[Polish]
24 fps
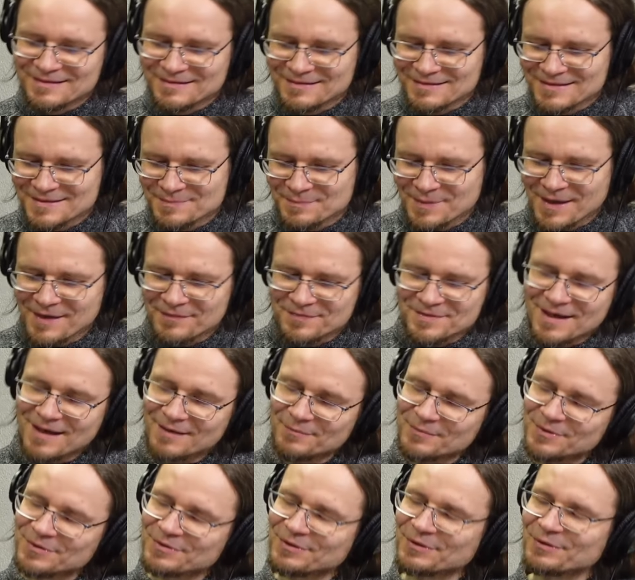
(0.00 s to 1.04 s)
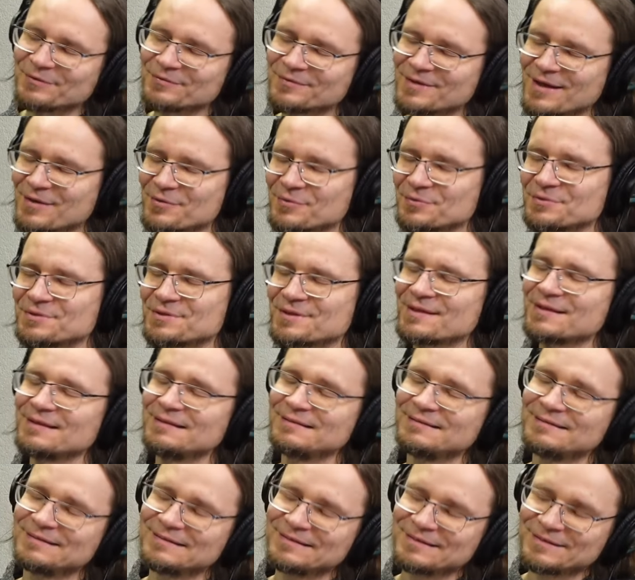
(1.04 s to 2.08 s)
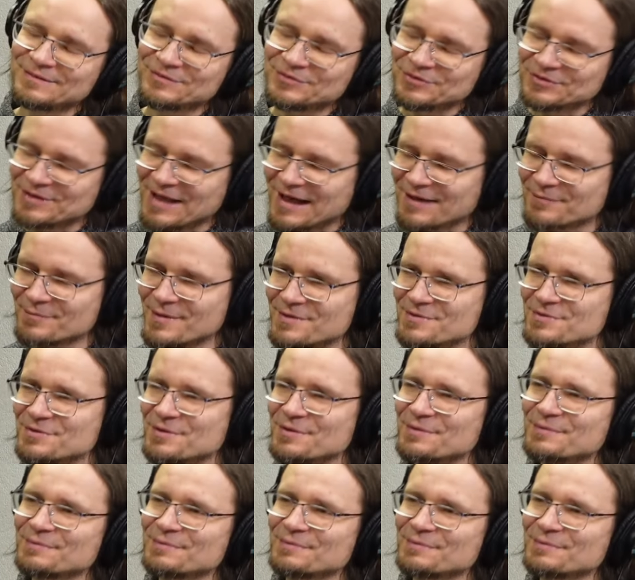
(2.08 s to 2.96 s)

E, sprawdzajmy to w nauce, czy no, tak będzie?